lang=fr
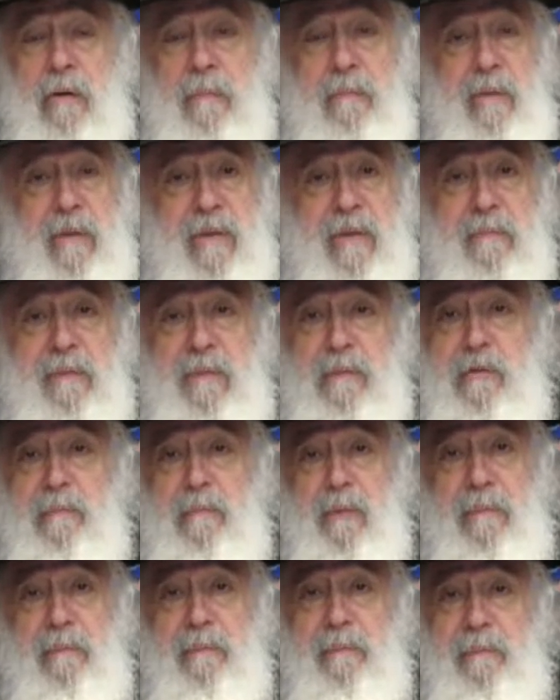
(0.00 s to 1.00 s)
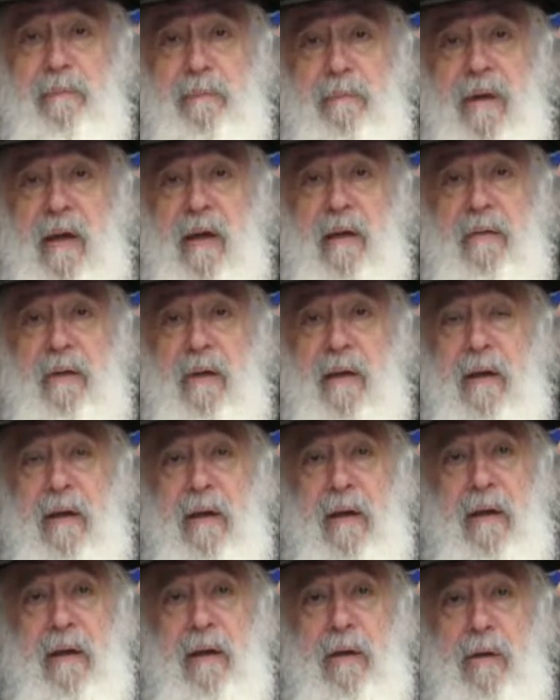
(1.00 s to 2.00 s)
Peut-être même tu peux perdre
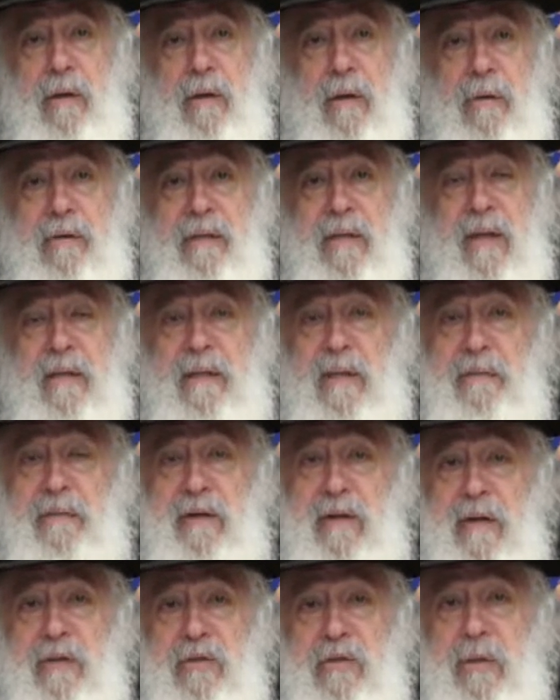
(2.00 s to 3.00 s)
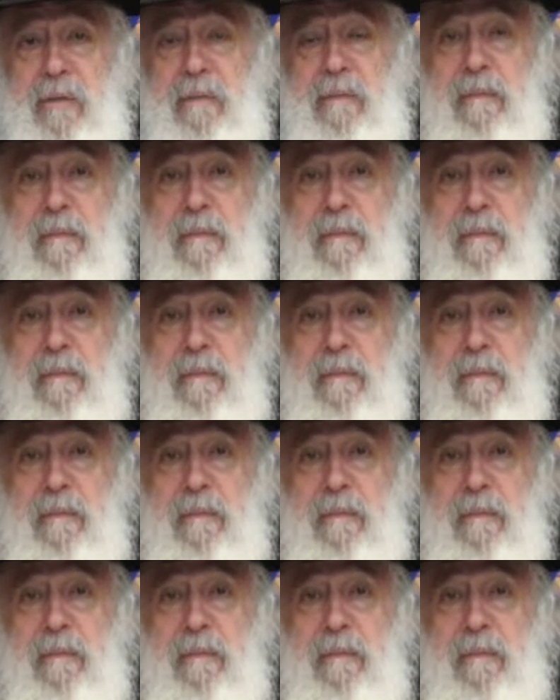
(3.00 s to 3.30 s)
le contact avec Hachem.